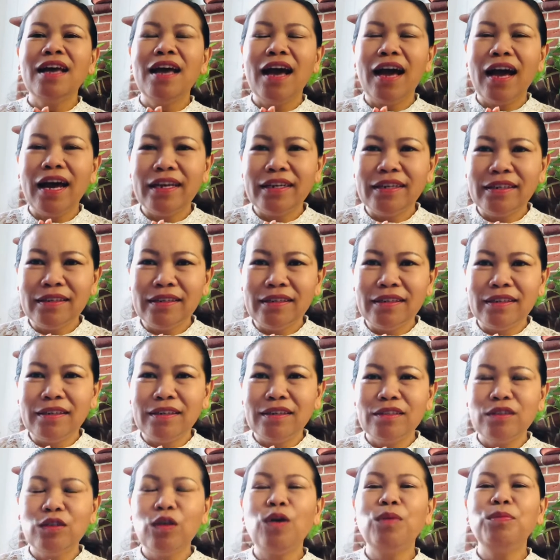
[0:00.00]
อัน
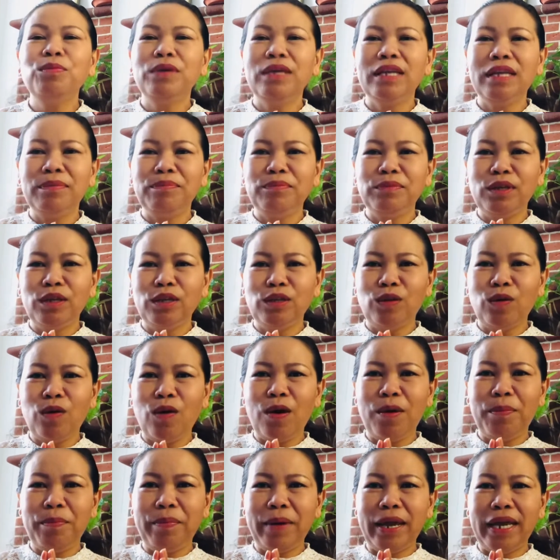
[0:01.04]
ชมคลิปต่ออ
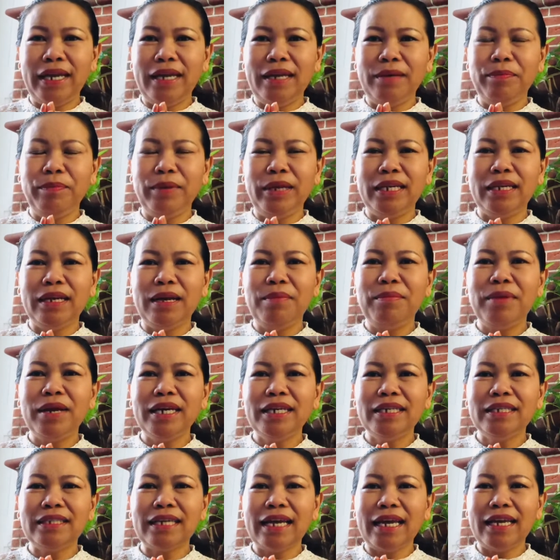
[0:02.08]
ไปเป็นกำลัง
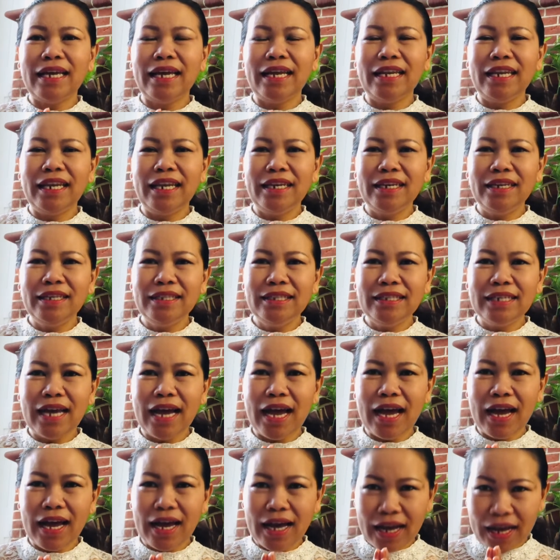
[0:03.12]
ใจให้นเด้อจ้า
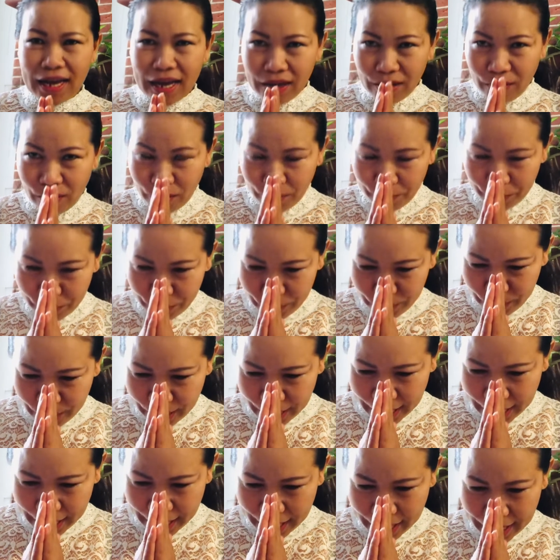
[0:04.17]
ขอบคุณ
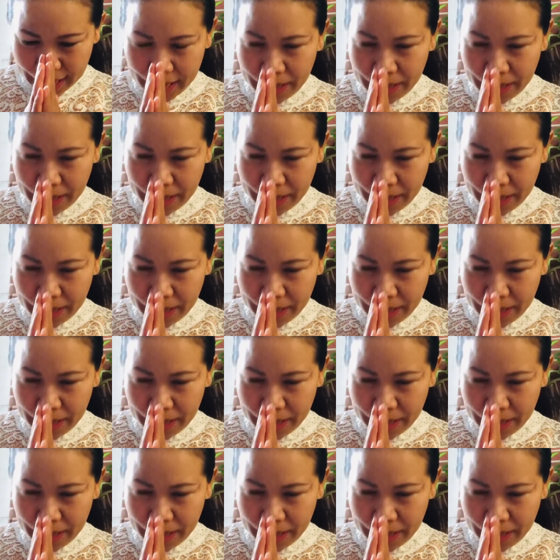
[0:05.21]
ค่ะ